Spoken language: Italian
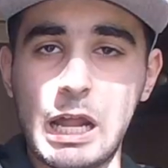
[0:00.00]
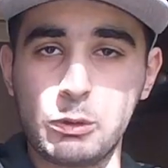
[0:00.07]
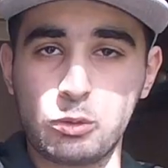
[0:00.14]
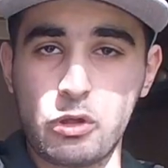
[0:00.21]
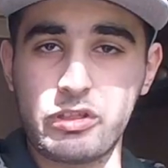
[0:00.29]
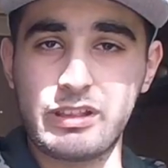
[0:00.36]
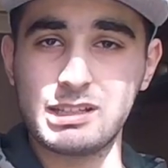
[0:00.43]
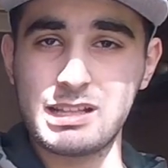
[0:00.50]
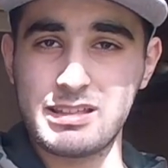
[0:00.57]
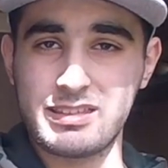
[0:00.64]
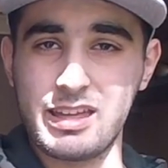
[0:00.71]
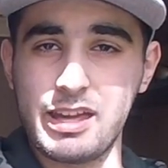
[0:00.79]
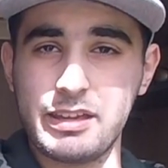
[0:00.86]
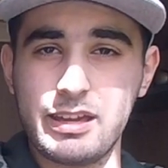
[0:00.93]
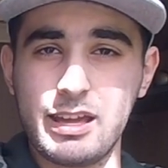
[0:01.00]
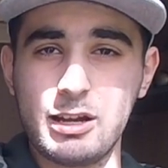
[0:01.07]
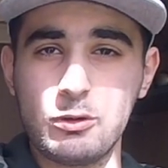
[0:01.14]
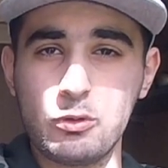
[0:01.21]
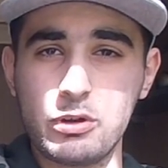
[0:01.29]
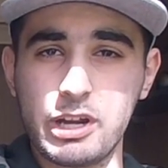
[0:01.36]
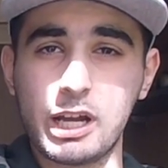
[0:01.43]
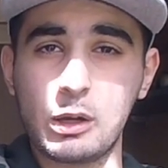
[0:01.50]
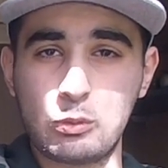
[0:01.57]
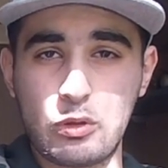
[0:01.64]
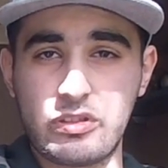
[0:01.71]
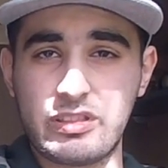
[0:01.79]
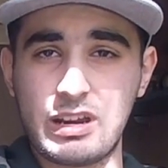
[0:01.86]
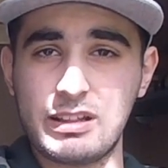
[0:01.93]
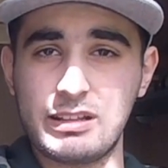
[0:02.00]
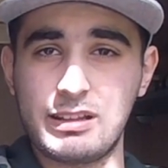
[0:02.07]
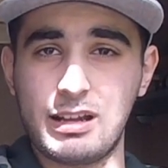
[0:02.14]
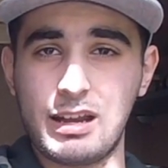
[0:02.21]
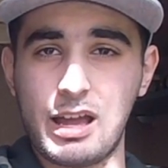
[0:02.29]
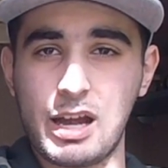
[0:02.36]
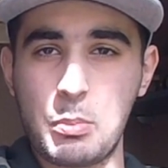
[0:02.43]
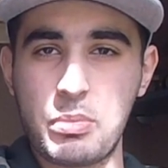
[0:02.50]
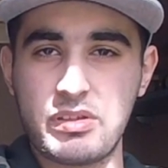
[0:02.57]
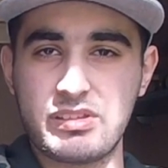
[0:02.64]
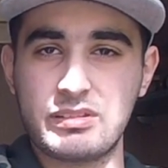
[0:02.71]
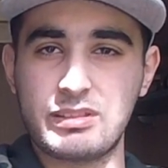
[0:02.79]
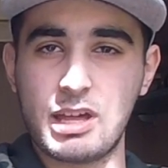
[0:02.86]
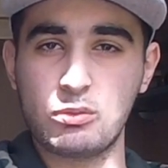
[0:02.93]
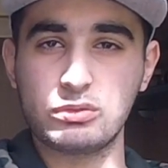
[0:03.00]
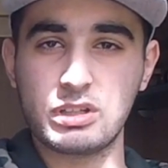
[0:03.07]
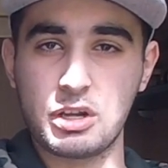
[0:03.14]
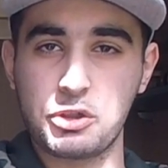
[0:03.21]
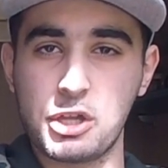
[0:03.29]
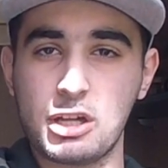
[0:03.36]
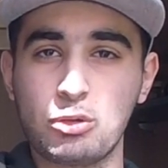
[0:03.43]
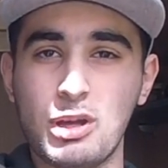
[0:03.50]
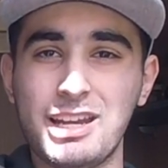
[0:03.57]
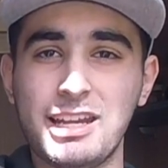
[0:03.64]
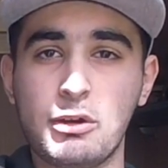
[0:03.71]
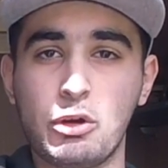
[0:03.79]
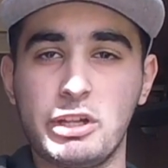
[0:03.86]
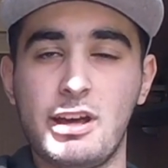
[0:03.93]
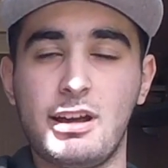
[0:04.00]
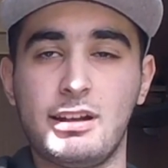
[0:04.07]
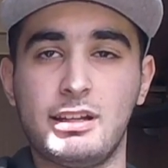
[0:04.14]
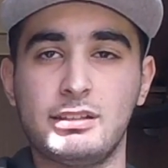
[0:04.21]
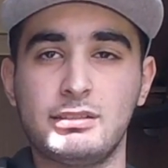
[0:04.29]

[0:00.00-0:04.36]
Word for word: L'autostrada 6 è l'unica autostrada italiana a presentare un tracciato elicoidale.